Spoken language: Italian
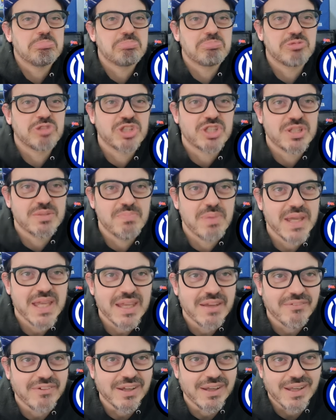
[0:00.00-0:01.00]
si
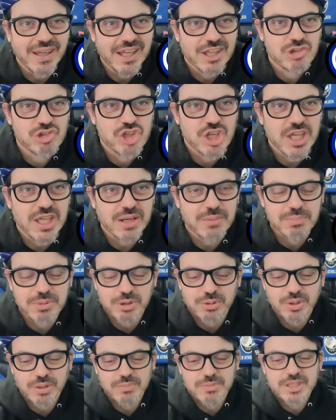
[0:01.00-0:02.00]
beve a Cerbi
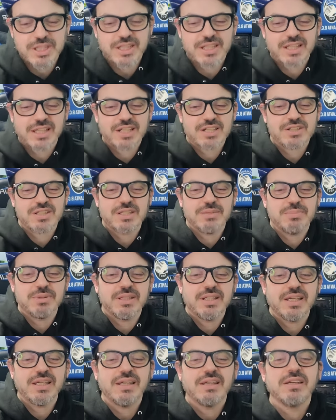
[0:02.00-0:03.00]
in una maniera
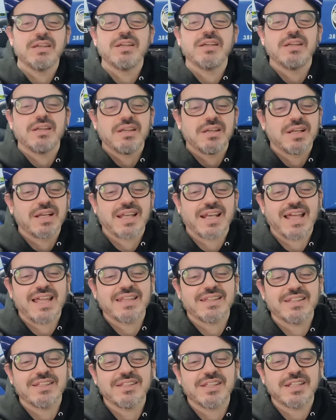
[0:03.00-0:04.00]
incredibile,
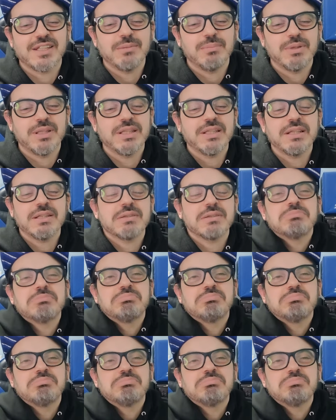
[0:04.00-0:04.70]
grande dribbling,